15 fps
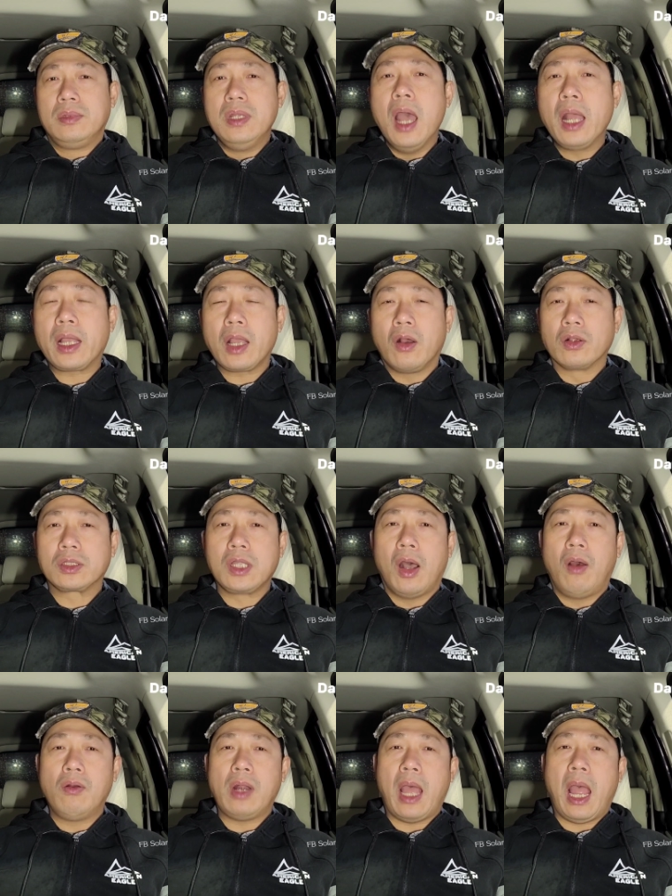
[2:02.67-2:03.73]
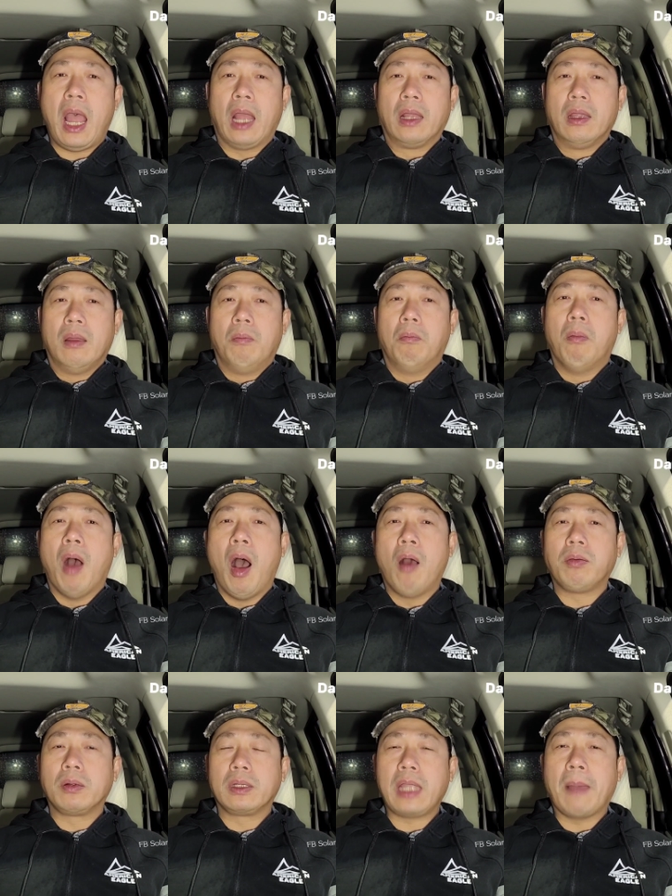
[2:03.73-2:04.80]
với cái con số là
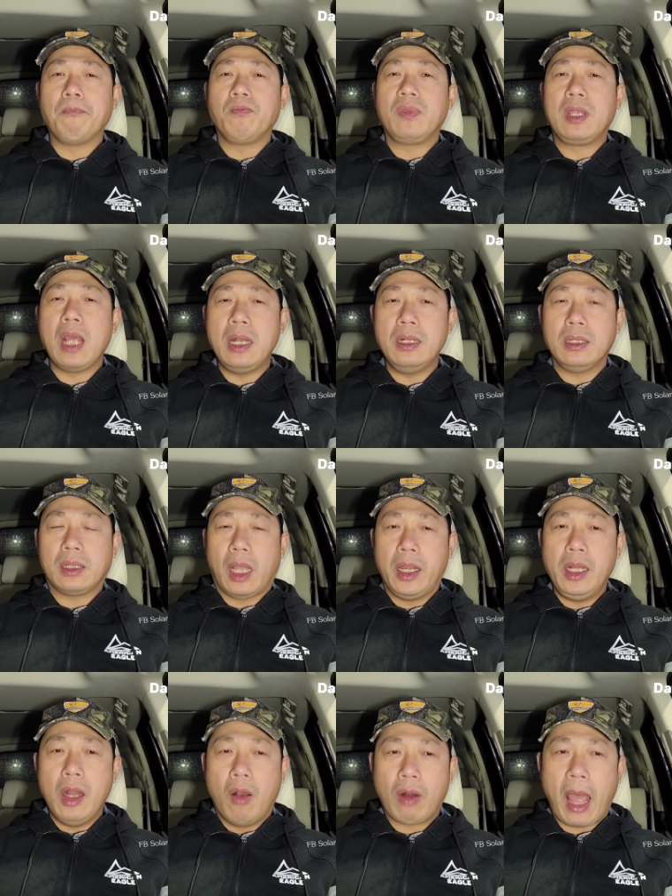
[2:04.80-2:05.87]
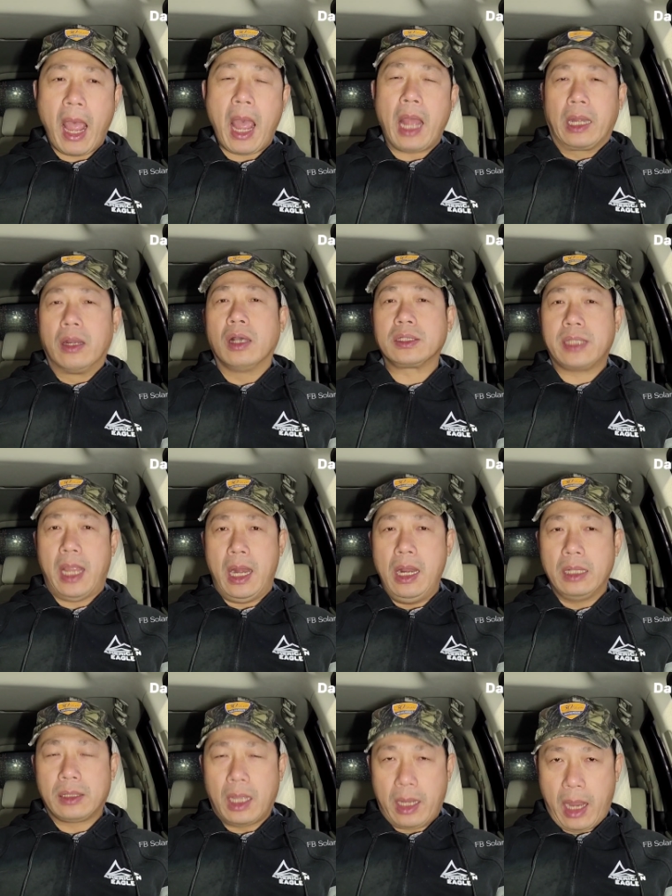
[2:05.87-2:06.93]
1.9 tỷ đô la nó sẽ
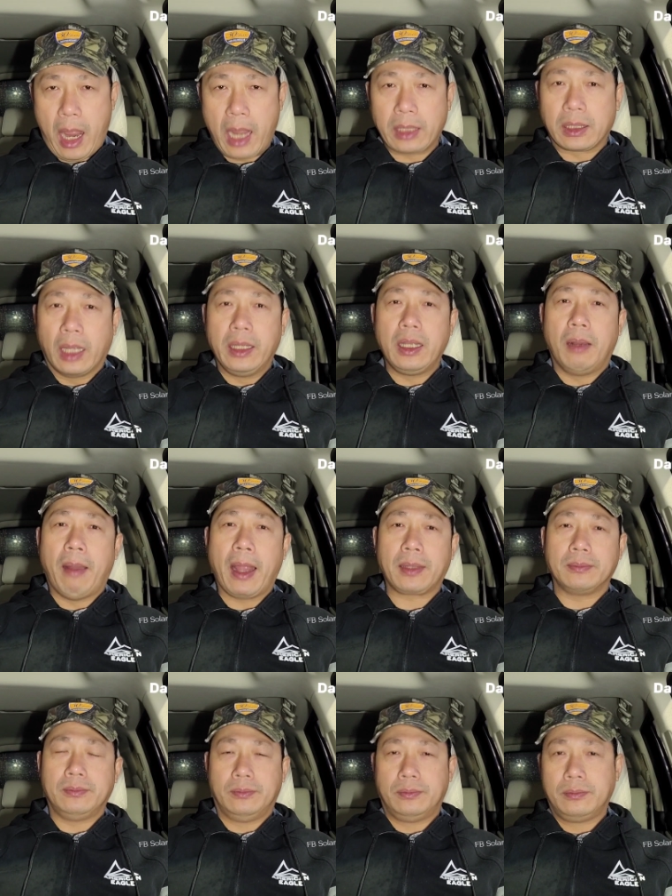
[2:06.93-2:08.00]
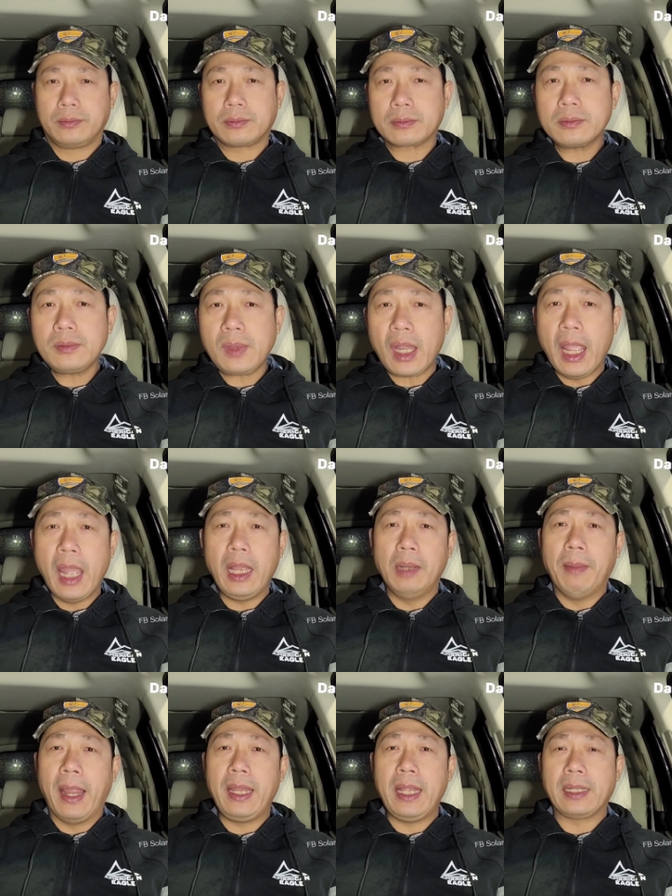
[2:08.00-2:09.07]
lên tới 2 tỷ các bạn
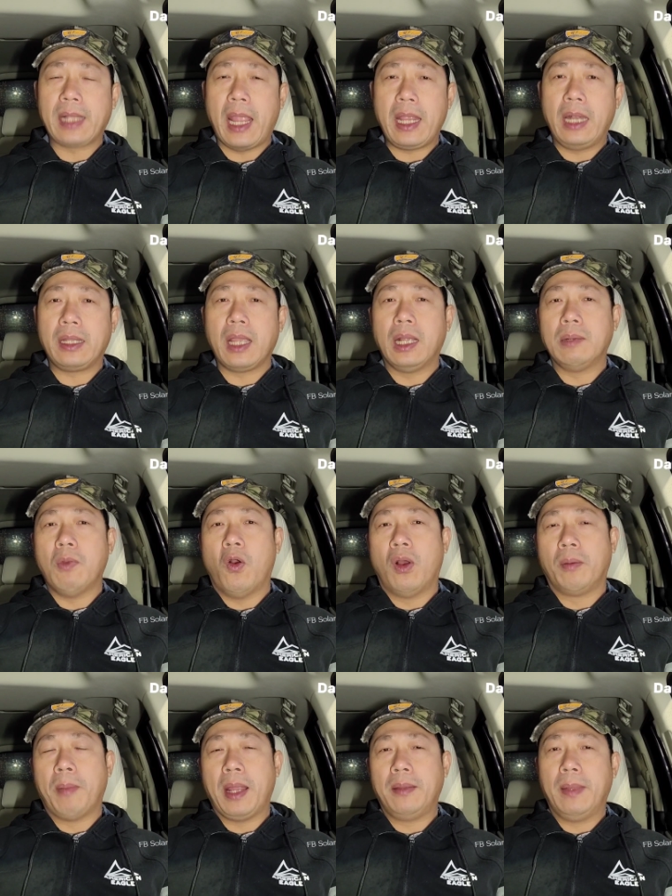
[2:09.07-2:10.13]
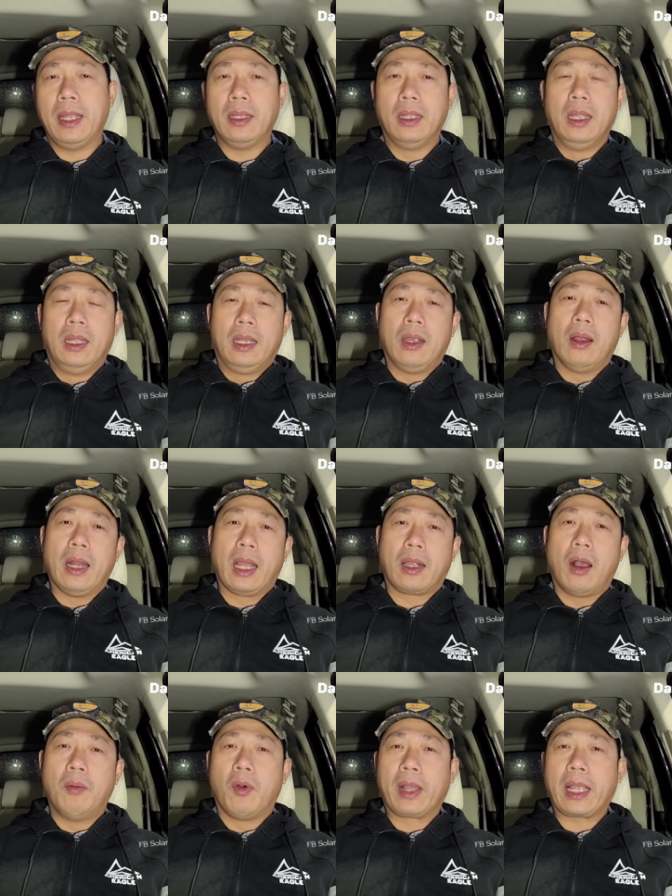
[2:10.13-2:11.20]
ở Mỹ nhanh tay nhanh chân mua maybe gọi là
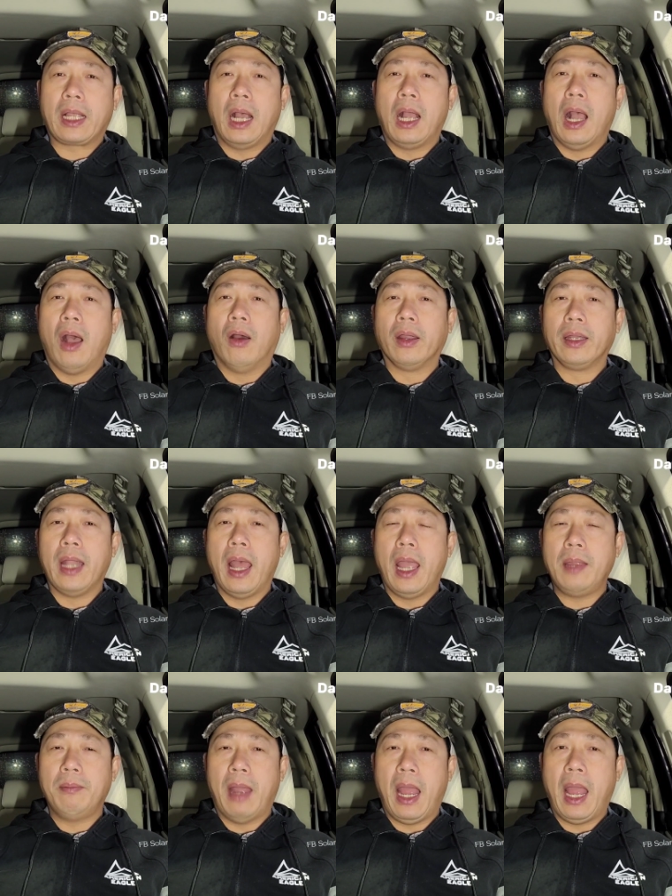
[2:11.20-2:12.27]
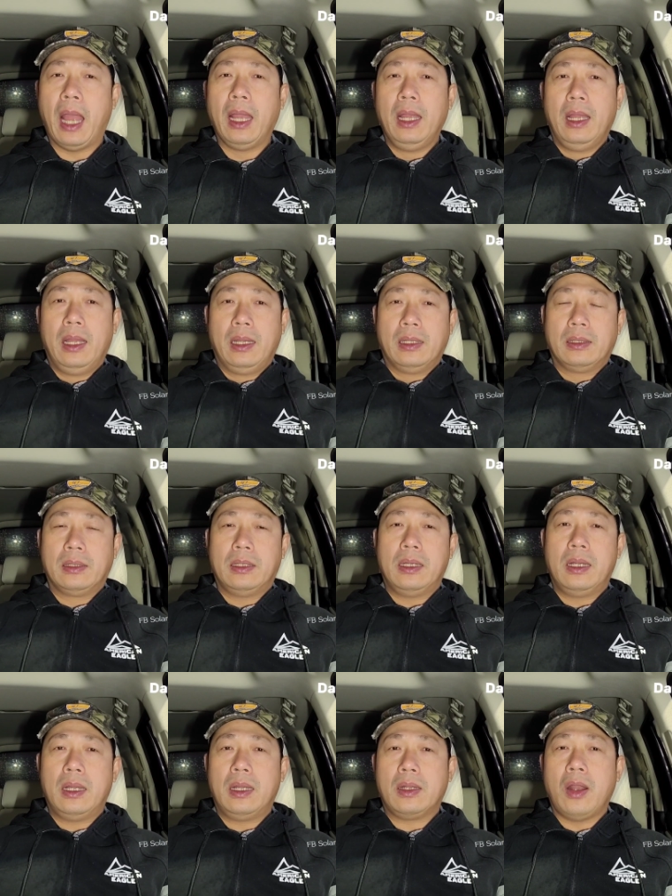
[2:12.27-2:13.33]
có một cái cơ hội để mà
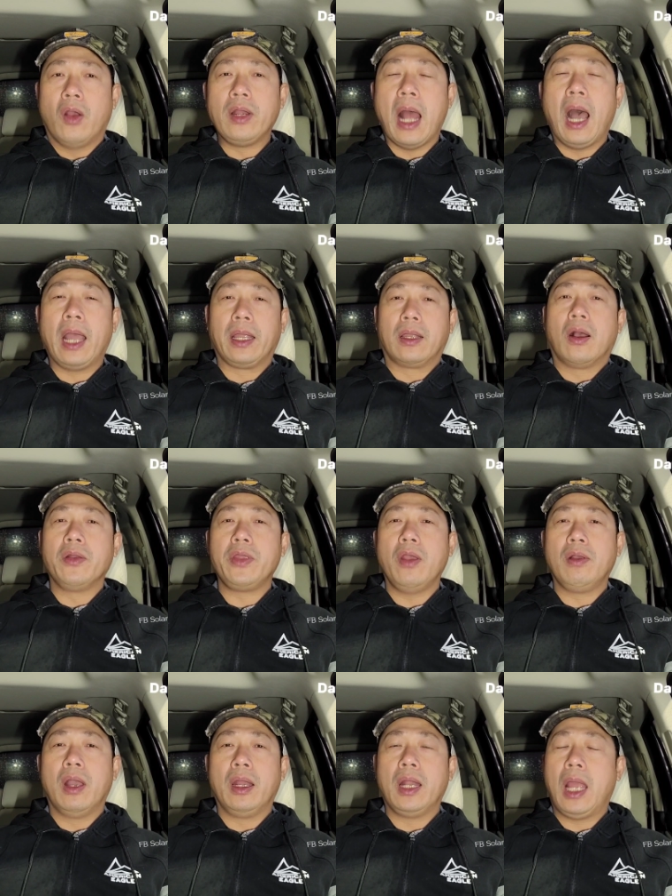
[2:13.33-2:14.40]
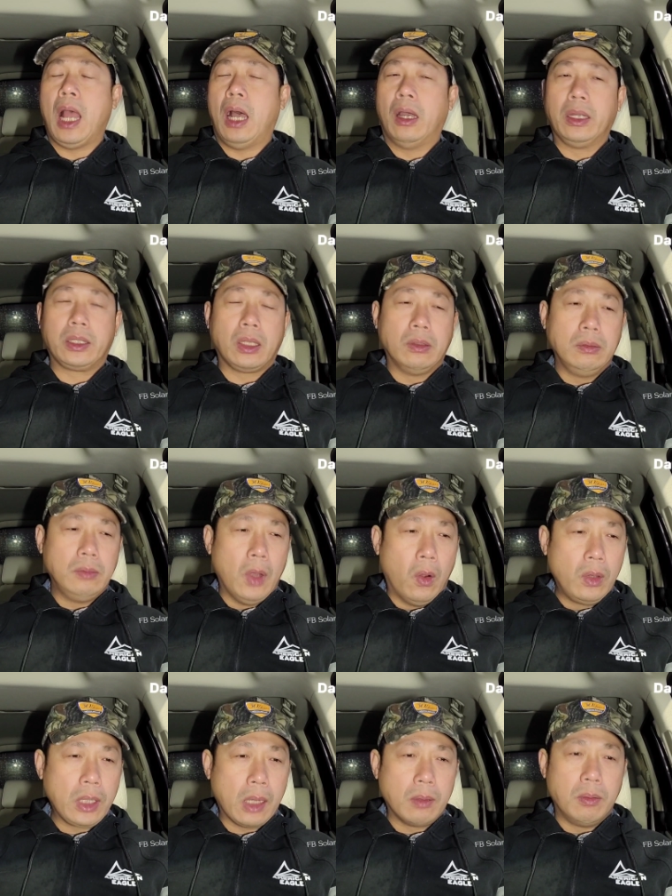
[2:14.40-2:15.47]
à, đổi đời có nhiều người nói thôi tôi không
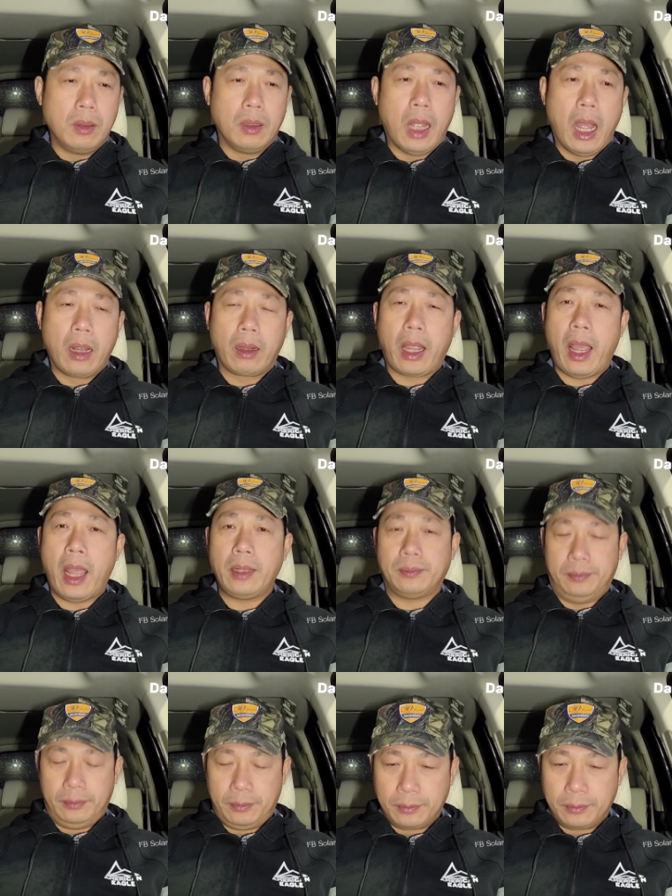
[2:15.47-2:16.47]
muốn đâu à, ok